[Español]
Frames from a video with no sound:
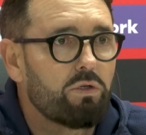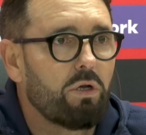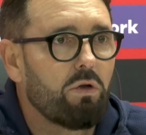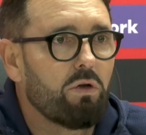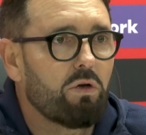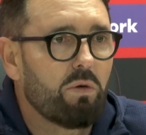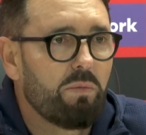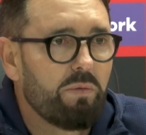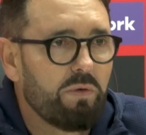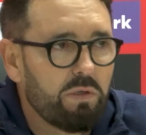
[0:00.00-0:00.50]
se
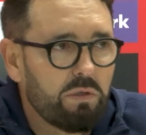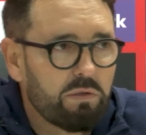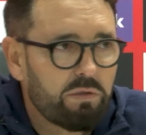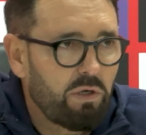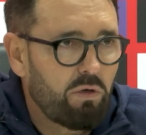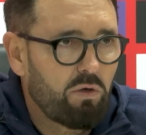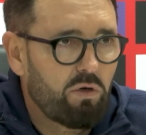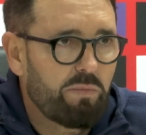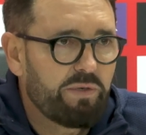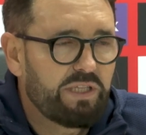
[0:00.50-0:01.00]
lo,
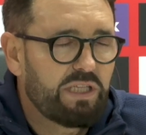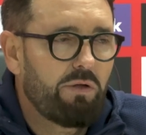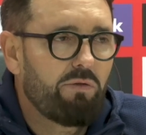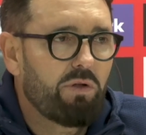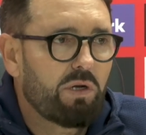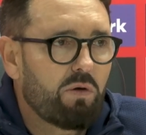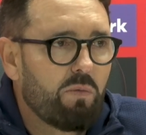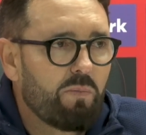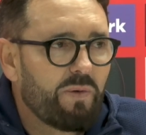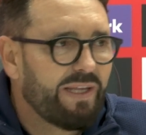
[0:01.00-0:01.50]
se lo he comentado
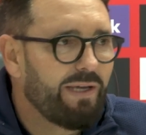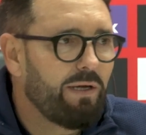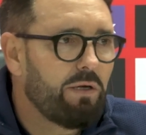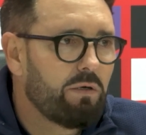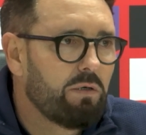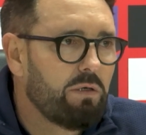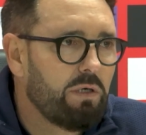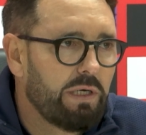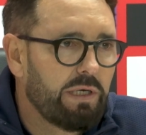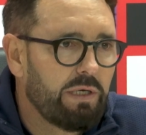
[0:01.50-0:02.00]
al
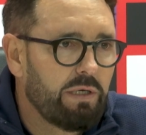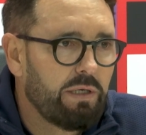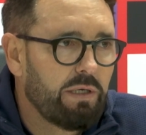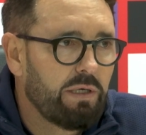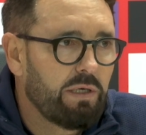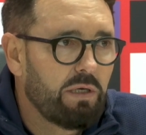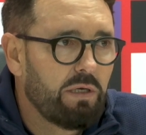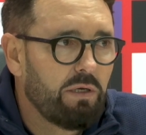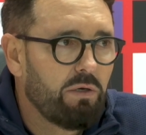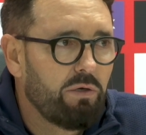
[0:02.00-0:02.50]
compañero.
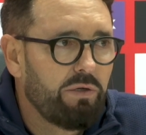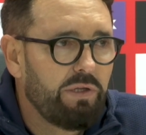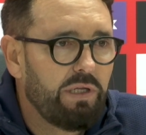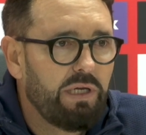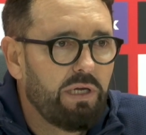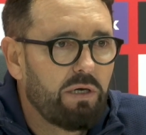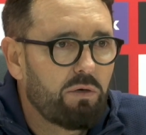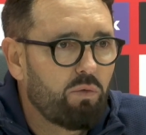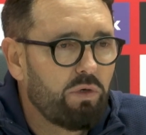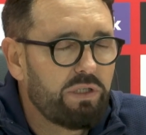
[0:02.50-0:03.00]
Eh, hoy
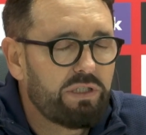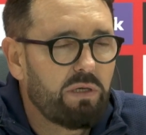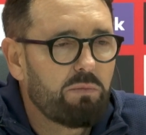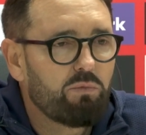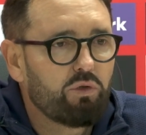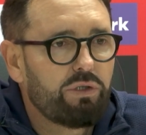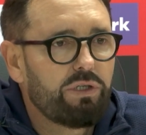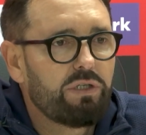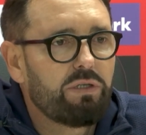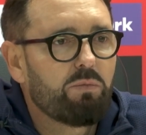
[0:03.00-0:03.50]
día cuesta
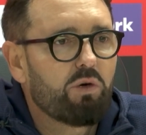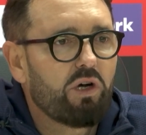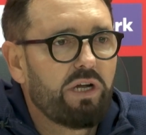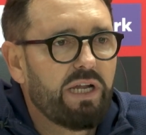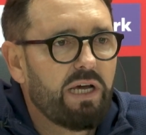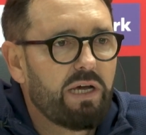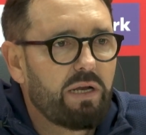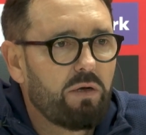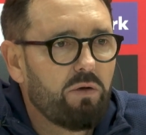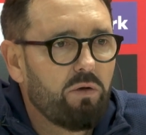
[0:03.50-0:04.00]
muchísimo
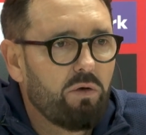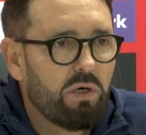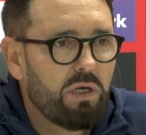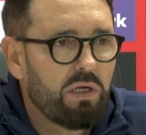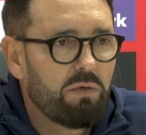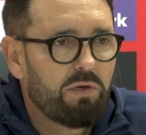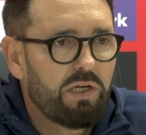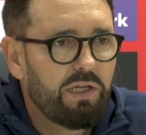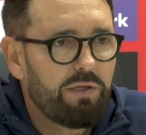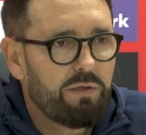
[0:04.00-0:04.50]
ganar, ¿no?
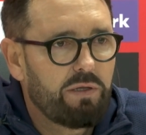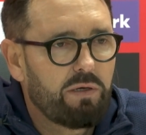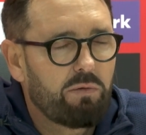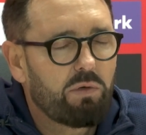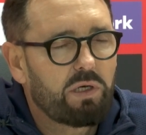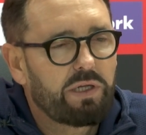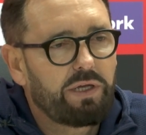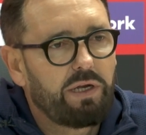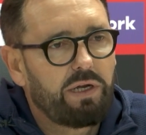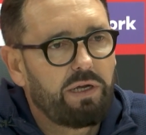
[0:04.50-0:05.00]
Al Valencia,
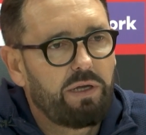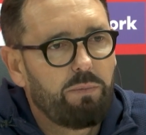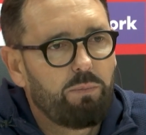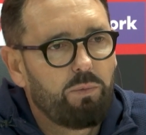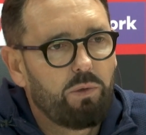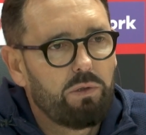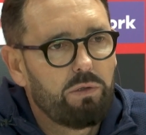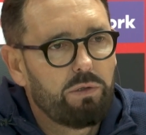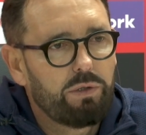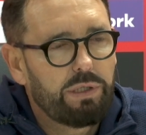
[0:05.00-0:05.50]
cualquier
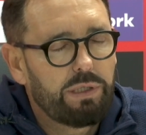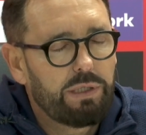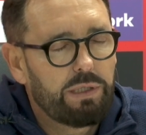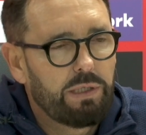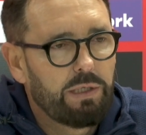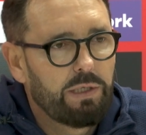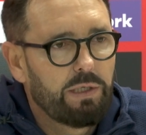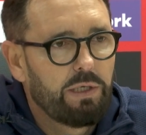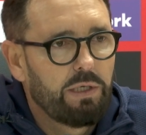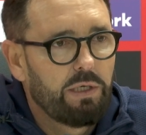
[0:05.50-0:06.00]
equipo, y,
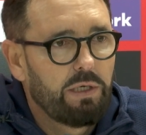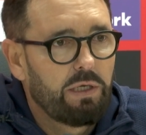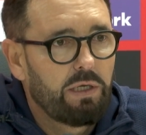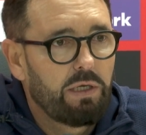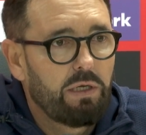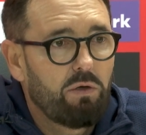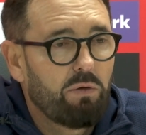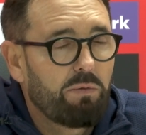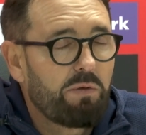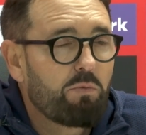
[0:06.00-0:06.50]

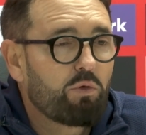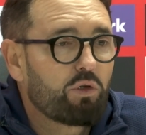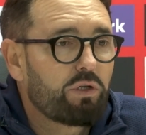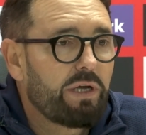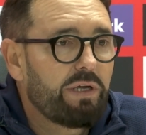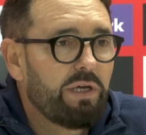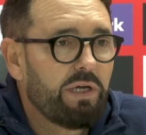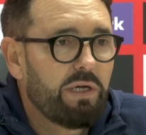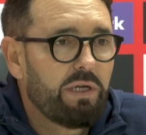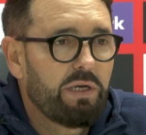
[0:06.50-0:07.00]
y lo vimos
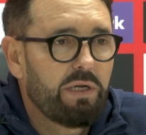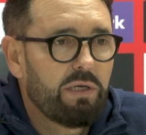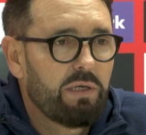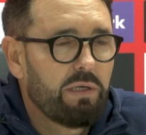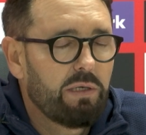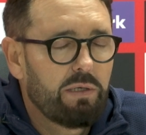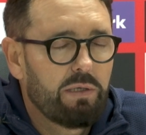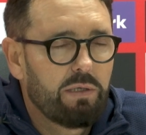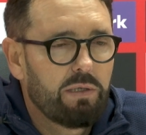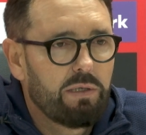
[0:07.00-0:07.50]
ayer
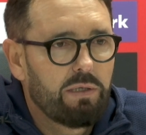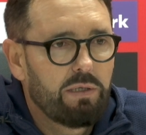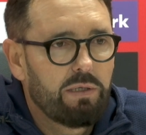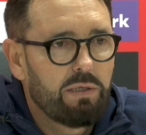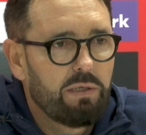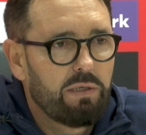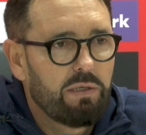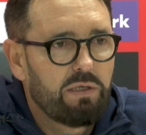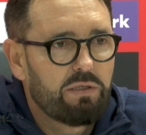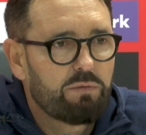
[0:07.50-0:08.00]

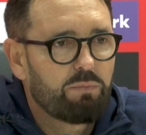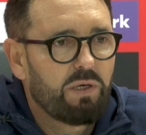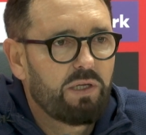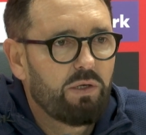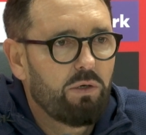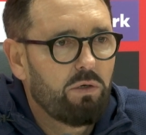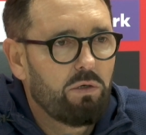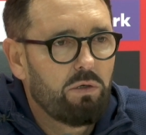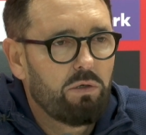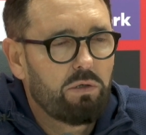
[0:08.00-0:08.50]
el, el,
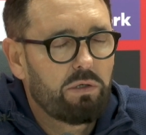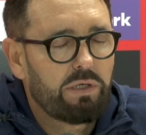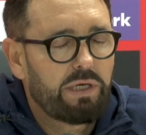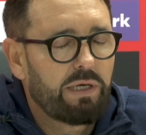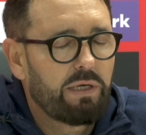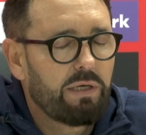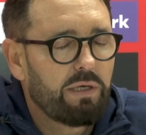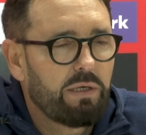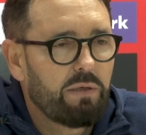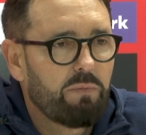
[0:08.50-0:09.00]
español
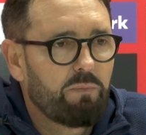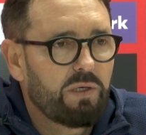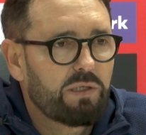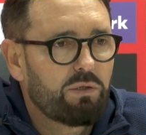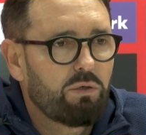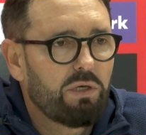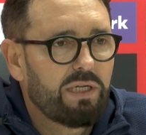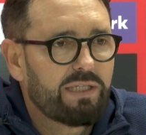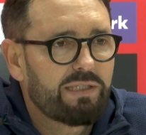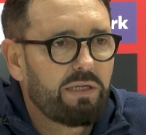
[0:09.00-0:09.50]
que
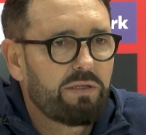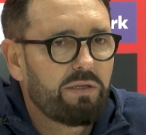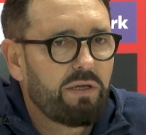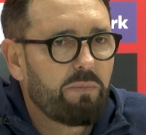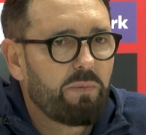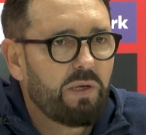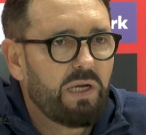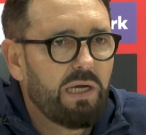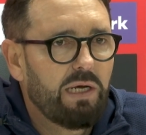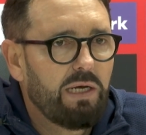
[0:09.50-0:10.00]
pasó en la tanda
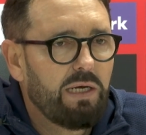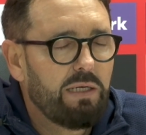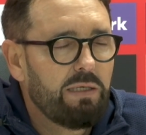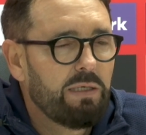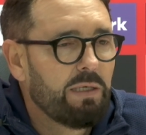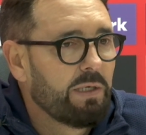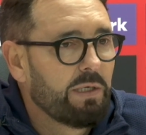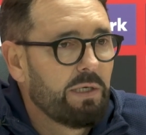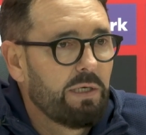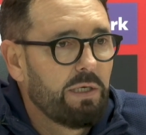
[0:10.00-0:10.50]
de penal,
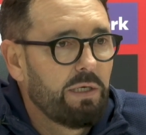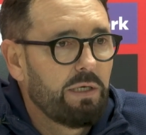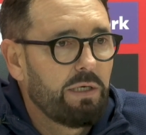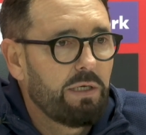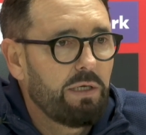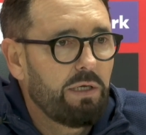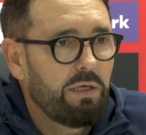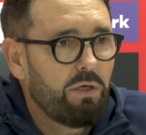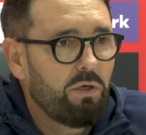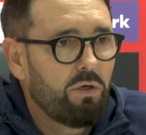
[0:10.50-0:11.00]

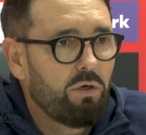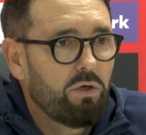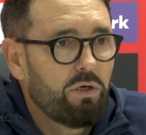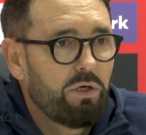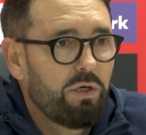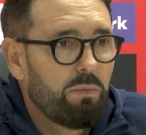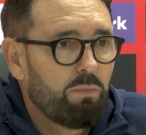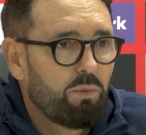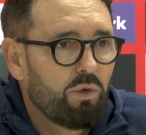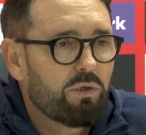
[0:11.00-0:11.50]
y
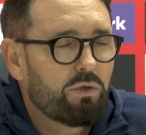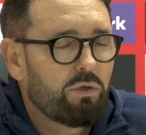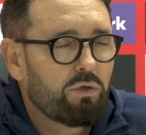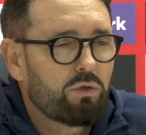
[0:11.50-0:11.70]
hoy, pues